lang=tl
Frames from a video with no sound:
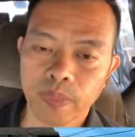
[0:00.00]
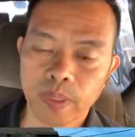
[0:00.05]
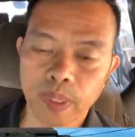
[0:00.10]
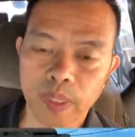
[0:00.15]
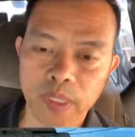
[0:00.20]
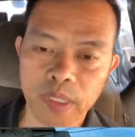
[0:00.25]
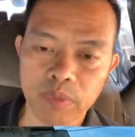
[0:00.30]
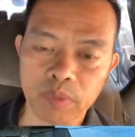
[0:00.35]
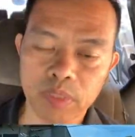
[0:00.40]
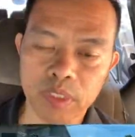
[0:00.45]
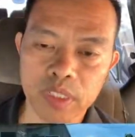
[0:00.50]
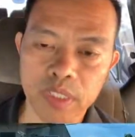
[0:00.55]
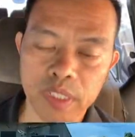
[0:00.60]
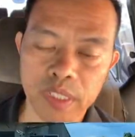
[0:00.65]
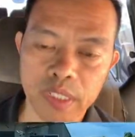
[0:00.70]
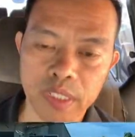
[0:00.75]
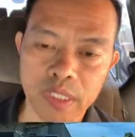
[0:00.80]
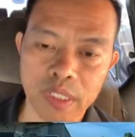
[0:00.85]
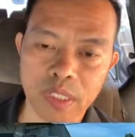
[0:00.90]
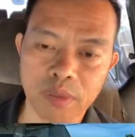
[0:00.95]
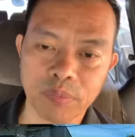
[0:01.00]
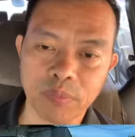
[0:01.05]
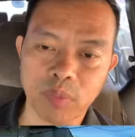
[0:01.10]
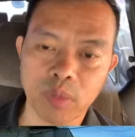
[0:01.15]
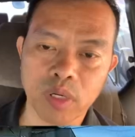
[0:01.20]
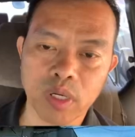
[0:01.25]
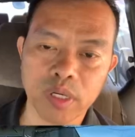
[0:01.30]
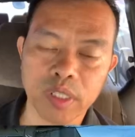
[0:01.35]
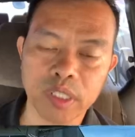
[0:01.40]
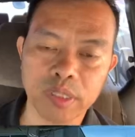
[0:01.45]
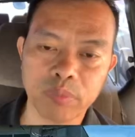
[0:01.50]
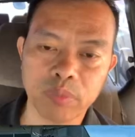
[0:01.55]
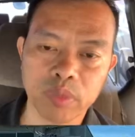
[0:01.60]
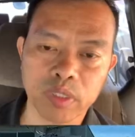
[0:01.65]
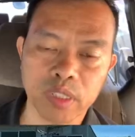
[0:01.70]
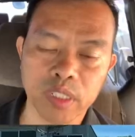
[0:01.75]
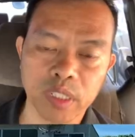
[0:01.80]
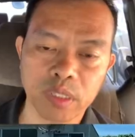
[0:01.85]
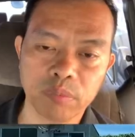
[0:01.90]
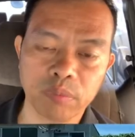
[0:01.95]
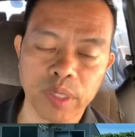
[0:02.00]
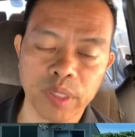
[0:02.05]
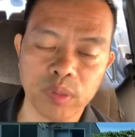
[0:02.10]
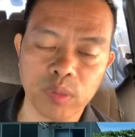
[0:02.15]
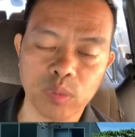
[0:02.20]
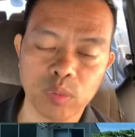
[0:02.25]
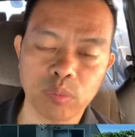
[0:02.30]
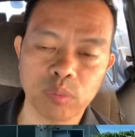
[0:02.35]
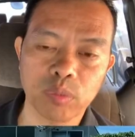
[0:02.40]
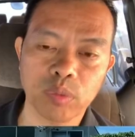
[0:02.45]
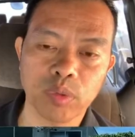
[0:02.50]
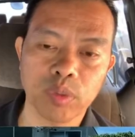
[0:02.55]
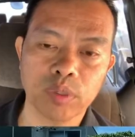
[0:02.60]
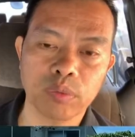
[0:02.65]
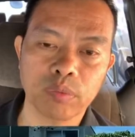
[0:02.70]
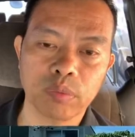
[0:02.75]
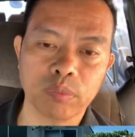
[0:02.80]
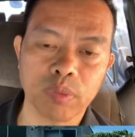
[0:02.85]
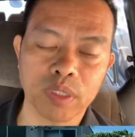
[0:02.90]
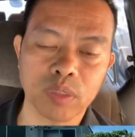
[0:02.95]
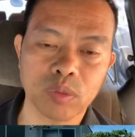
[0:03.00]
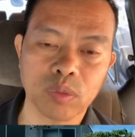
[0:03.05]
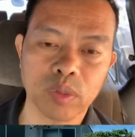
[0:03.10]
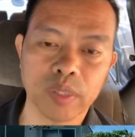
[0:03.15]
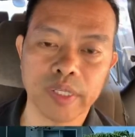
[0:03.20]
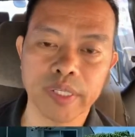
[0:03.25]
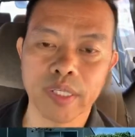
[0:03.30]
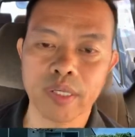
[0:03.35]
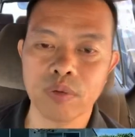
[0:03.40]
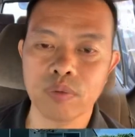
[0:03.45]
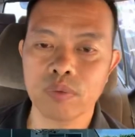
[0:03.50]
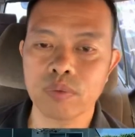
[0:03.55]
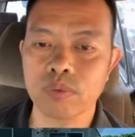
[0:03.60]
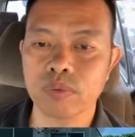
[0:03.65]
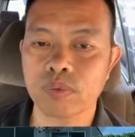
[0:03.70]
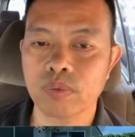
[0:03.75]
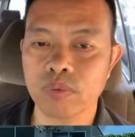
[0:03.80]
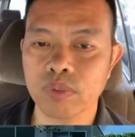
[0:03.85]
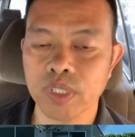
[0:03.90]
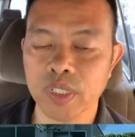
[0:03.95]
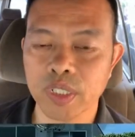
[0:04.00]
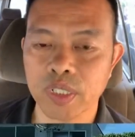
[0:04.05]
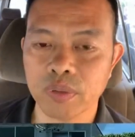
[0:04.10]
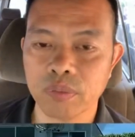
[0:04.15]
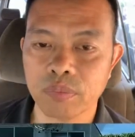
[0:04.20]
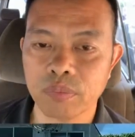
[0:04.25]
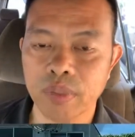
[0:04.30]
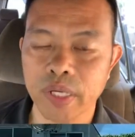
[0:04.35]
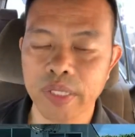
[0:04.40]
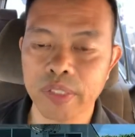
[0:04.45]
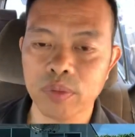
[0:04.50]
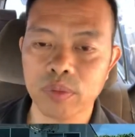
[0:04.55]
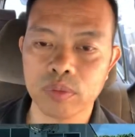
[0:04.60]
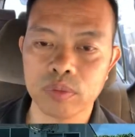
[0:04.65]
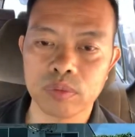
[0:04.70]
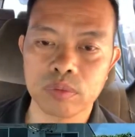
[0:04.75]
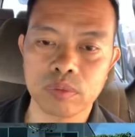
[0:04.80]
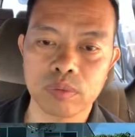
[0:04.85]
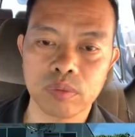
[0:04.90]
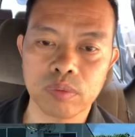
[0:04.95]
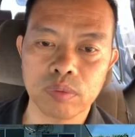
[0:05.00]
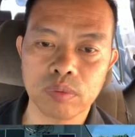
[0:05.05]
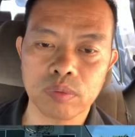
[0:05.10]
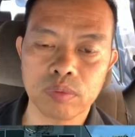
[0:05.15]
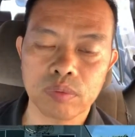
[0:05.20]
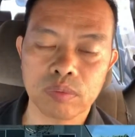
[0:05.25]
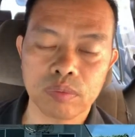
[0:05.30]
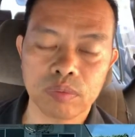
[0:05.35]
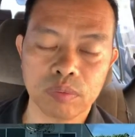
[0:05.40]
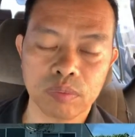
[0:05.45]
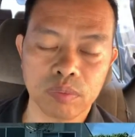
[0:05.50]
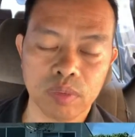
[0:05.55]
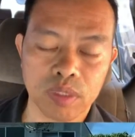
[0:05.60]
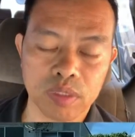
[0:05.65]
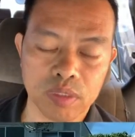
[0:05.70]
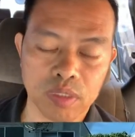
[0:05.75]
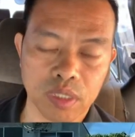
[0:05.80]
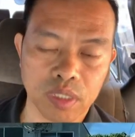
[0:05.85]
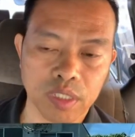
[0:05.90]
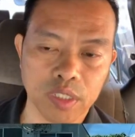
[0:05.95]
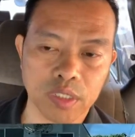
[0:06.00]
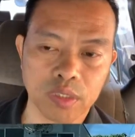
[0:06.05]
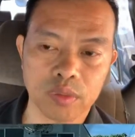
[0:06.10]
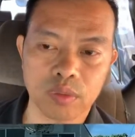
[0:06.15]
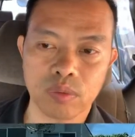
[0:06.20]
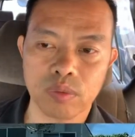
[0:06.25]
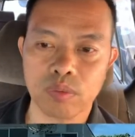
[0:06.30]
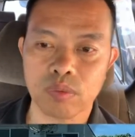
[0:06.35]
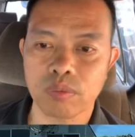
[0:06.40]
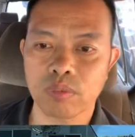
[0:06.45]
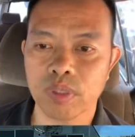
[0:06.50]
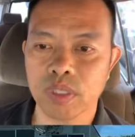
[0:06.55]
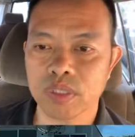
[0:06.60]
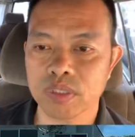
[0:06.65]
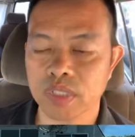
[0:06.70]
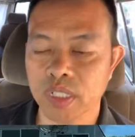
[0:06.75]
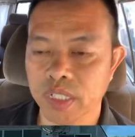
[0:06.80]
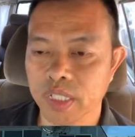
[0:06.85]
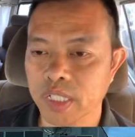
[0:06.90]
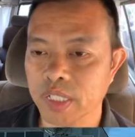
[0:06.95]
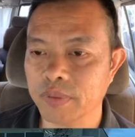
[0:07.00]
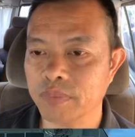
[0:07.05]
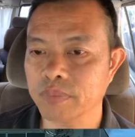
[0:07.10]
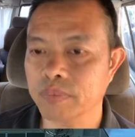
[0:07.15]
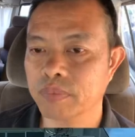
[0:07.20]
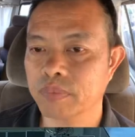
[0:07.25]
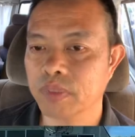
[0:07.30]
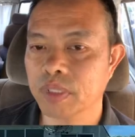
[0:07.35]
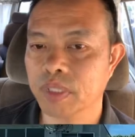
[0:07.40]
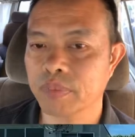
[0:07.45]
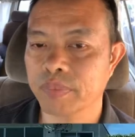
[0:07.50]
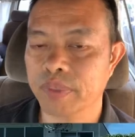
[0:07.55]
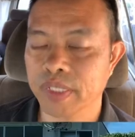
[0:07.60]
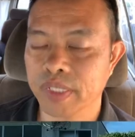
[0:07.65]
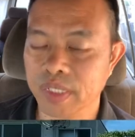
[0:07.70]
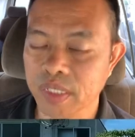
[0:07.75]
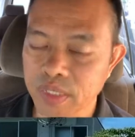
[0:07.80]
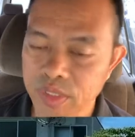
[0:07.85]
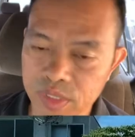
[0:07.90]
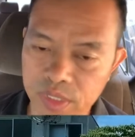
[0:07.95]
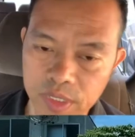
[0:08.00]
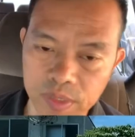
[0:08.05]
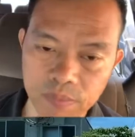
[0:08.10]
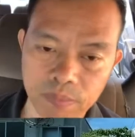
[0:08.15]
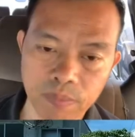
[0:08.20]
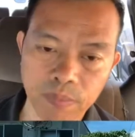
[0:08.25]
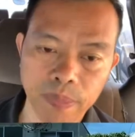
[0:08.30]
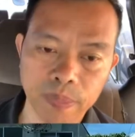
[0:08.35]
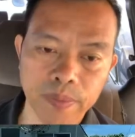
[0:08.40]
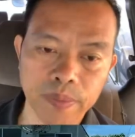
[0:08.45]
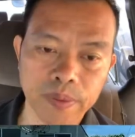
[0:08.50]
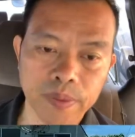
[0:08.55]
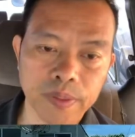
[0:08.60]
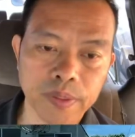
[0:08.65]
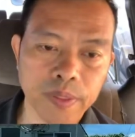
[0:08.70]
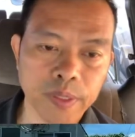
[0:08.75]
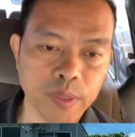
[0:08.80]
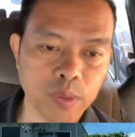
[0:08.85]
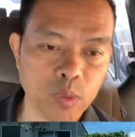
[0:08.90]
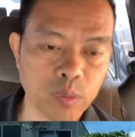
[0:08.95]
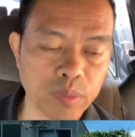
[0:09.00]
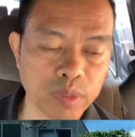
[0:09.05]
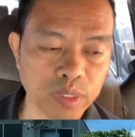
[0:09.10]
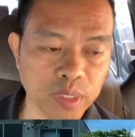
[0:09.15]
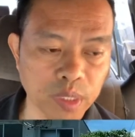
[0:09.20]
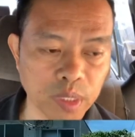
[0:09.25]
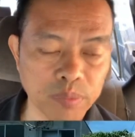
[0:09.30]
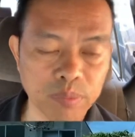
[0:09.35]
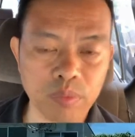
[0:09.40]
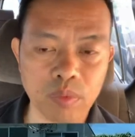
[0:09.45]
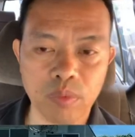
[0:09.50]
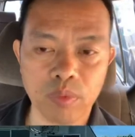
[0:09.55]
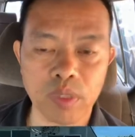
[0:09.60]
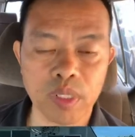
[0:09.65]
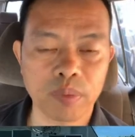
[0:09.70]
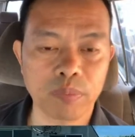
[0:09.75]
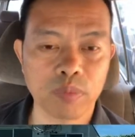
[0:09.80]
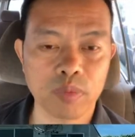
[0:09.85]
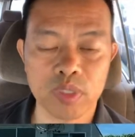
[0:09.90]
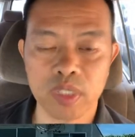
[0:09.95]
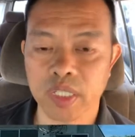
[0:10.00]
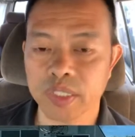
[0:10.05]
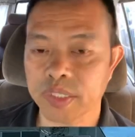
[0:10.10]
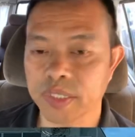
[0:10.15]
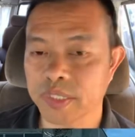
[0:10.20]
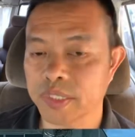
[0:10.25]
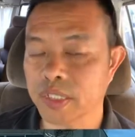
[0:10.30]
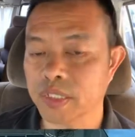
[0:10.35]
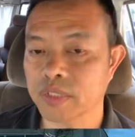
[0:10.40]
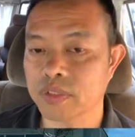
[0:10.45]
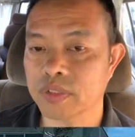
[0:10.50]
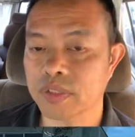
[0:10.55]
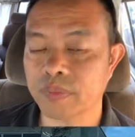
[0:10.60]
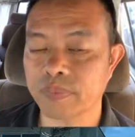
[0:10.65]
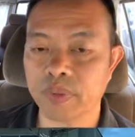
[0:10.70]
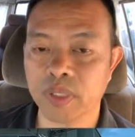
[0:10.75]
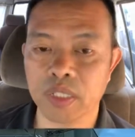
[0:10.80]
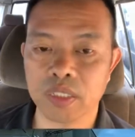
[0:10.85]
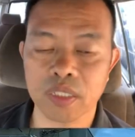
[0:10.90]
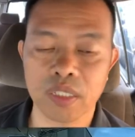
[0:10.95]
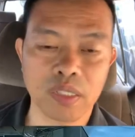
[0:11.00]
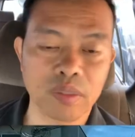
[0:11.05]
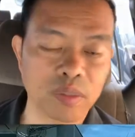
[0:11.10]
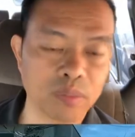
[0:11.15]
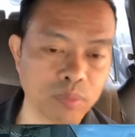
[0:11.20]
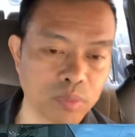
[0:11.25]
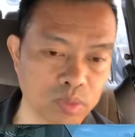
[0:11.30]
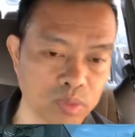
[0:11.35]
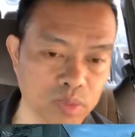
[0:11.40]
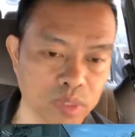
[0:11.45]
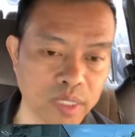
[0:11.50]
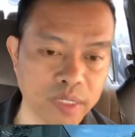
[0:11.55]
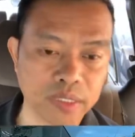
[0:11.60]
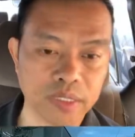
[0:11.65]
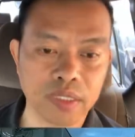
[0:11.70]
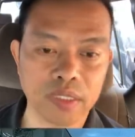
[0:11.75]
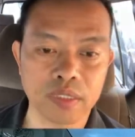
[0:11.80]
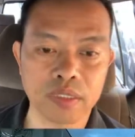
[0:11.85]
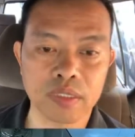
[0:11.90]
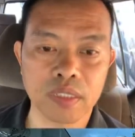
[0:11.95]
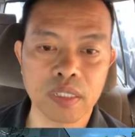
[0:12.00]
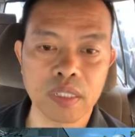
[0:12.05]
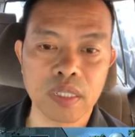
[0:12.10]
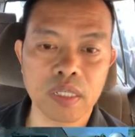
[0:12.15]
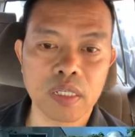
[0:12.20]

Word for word: Hindi po tayo nira ng kapwa. Hindi po tayo naging bayot tumboy, mapagtunghayaw. Kung naging bayot, no? Hasta kay ito mga sakim, mga maglalasing. Ito man narabong, wala po sa atin yan. Sapagat alam na po sa natin,